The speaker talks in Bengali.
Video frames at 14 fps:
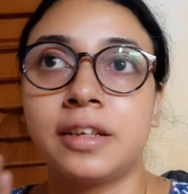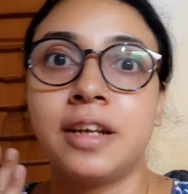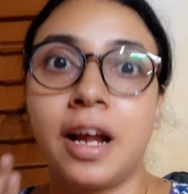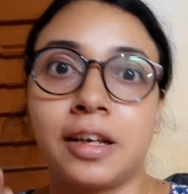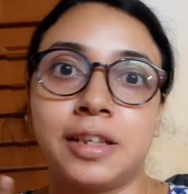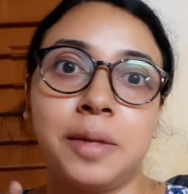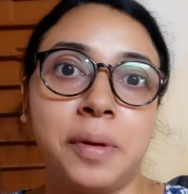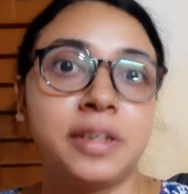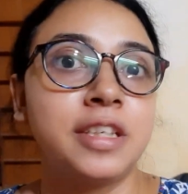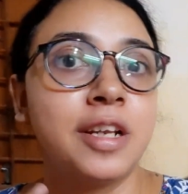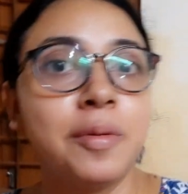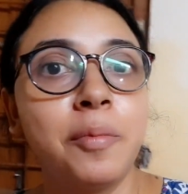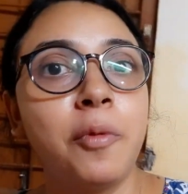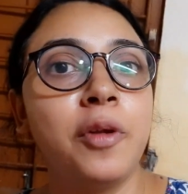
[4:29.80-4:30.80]
রাখতে পারছে
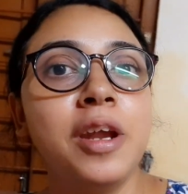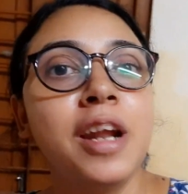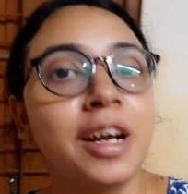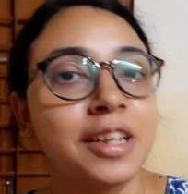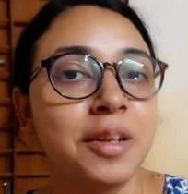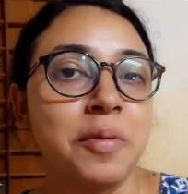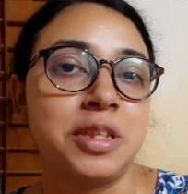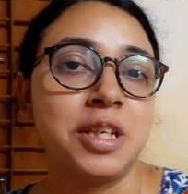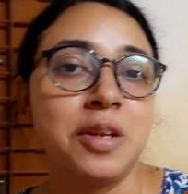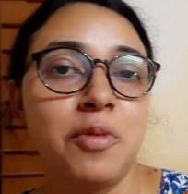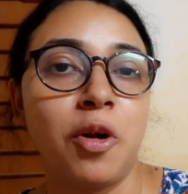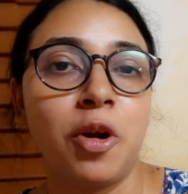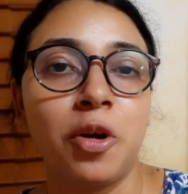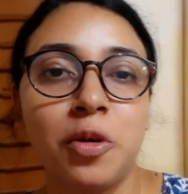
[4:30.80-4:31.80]
না মনেই রাখতে পারছে না
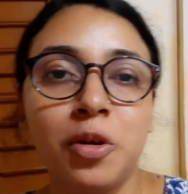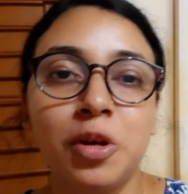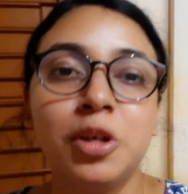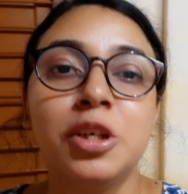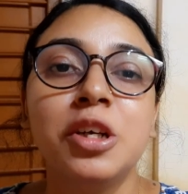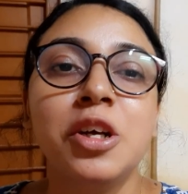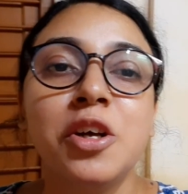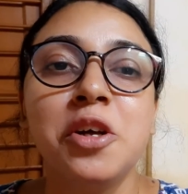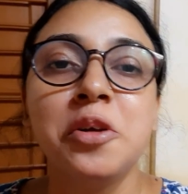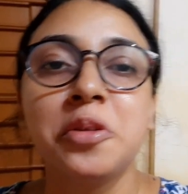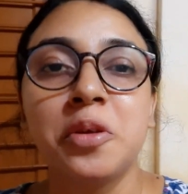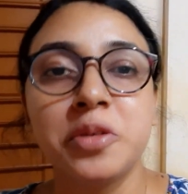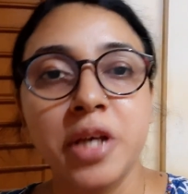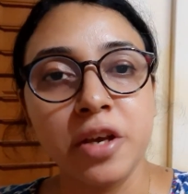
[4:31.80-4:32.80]
পড়াগুলো
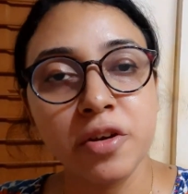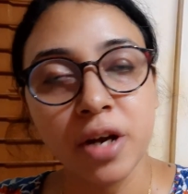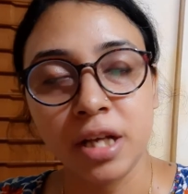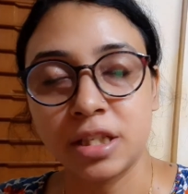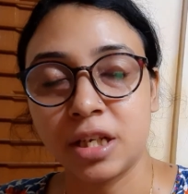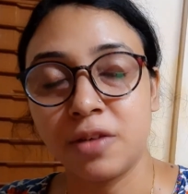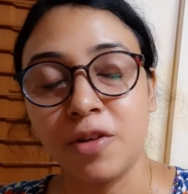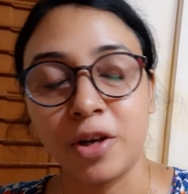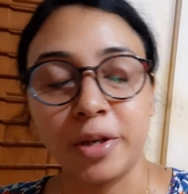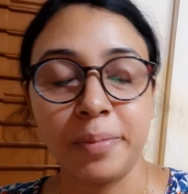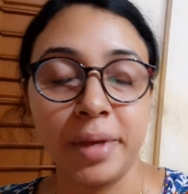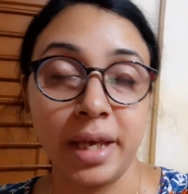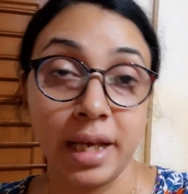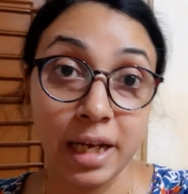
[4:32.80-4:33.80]
তো যাই হোক আজকে ব্লগটা
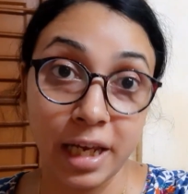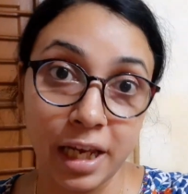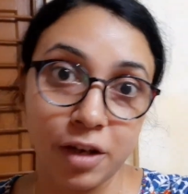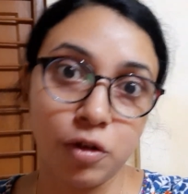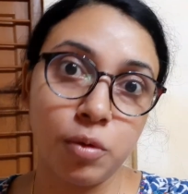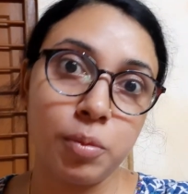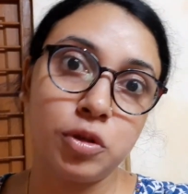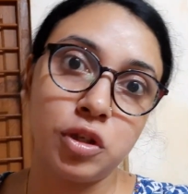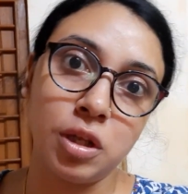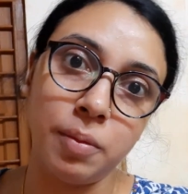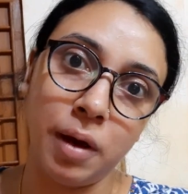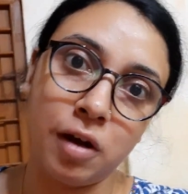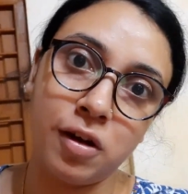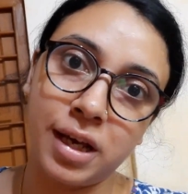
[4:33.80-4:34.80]
আমি এখানেই ইন করবো যদি
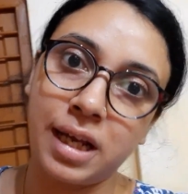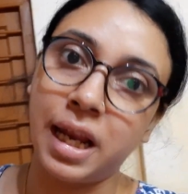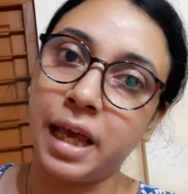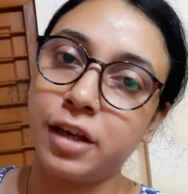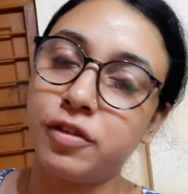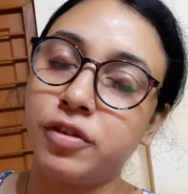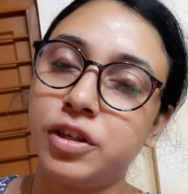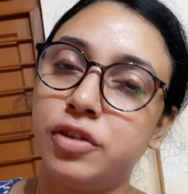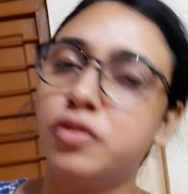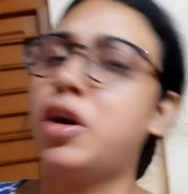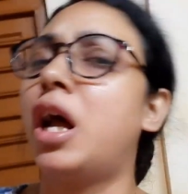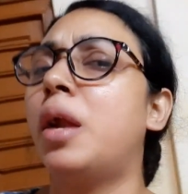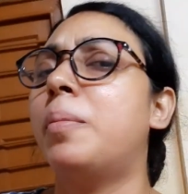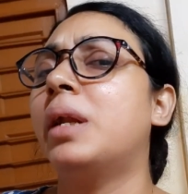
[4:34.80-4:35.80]
ভালো লাগে লাইক করে দিও
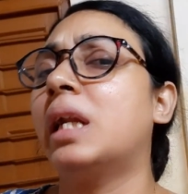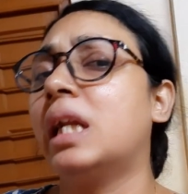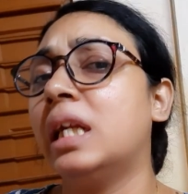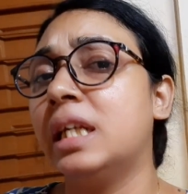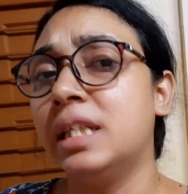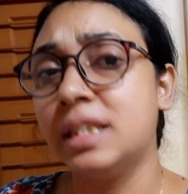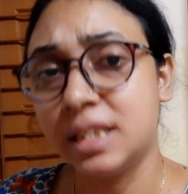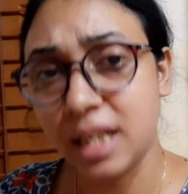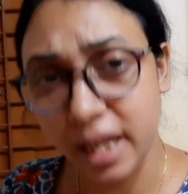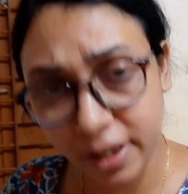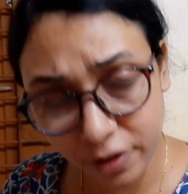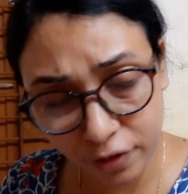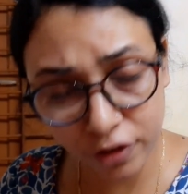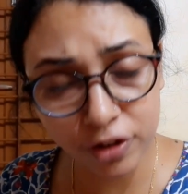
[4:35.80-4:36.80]
খারাপ লাগলে
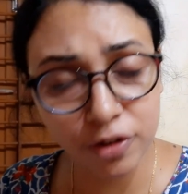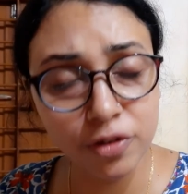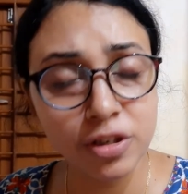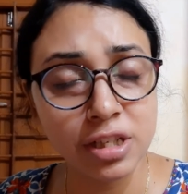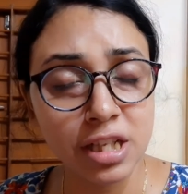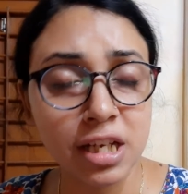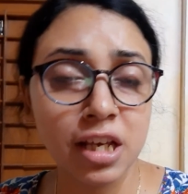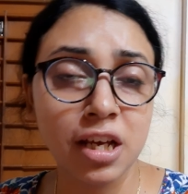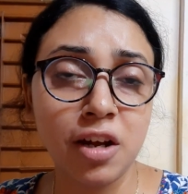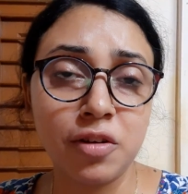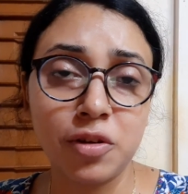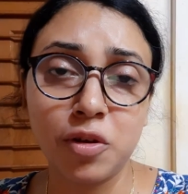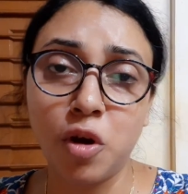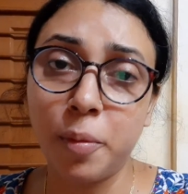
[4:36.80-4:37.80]
ডিসলাইক করে দিও ডিসলাইকের
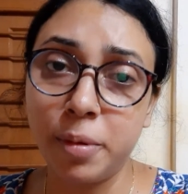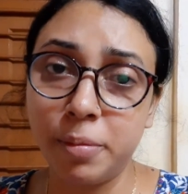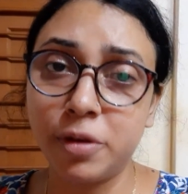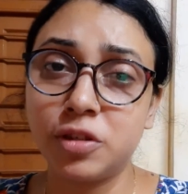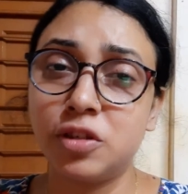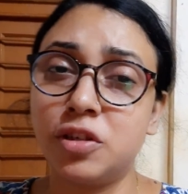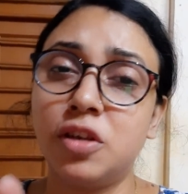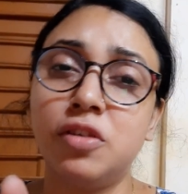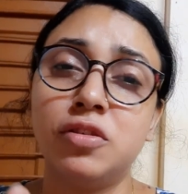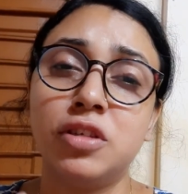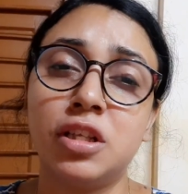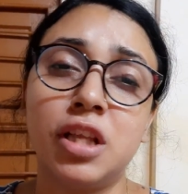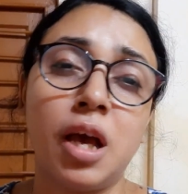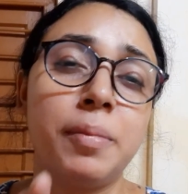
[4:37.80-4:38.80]
কারণটা কমেন্ট বক্সে জানিও
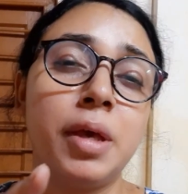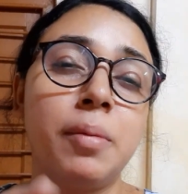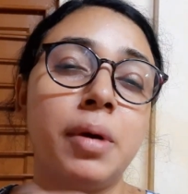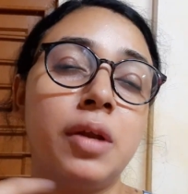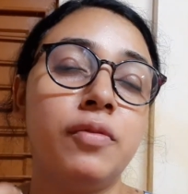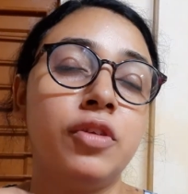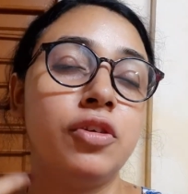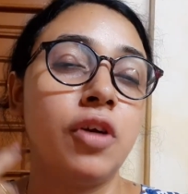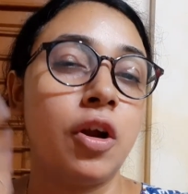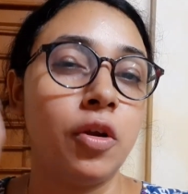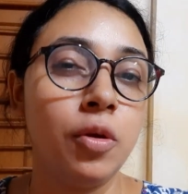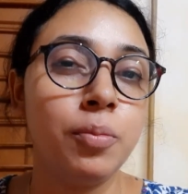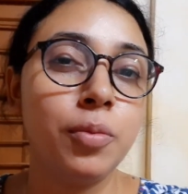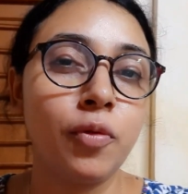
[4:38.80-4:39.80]
যাতে আমি আমার ভিডিও
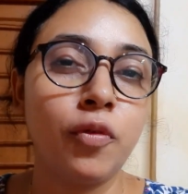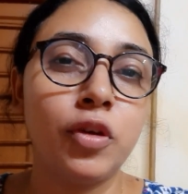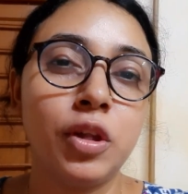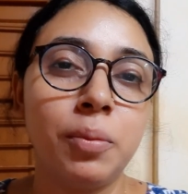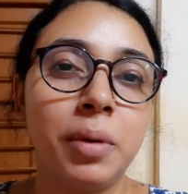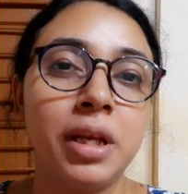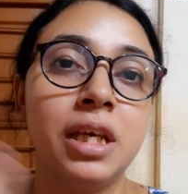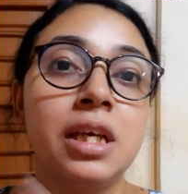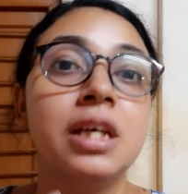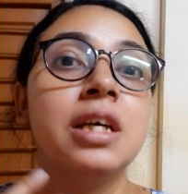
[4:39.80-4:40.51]
আরও ইম্প্রুভ করতে পারি